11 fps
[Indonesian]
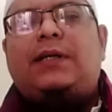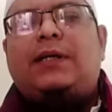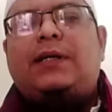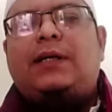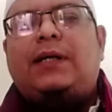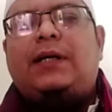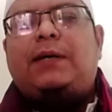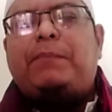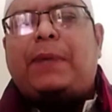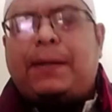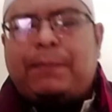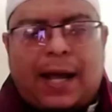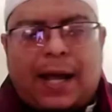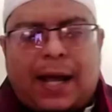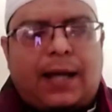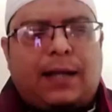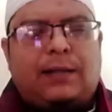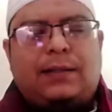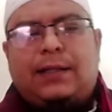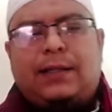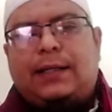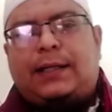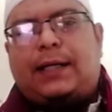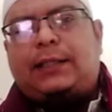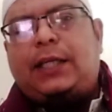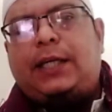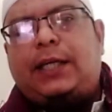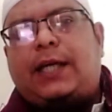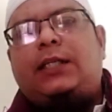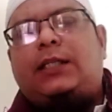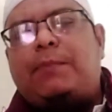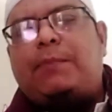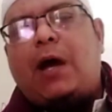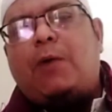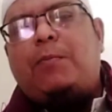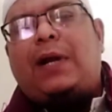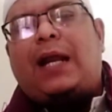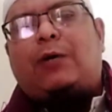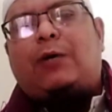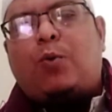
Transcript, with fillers: ketika kita mau melakukan ibadah, apalagi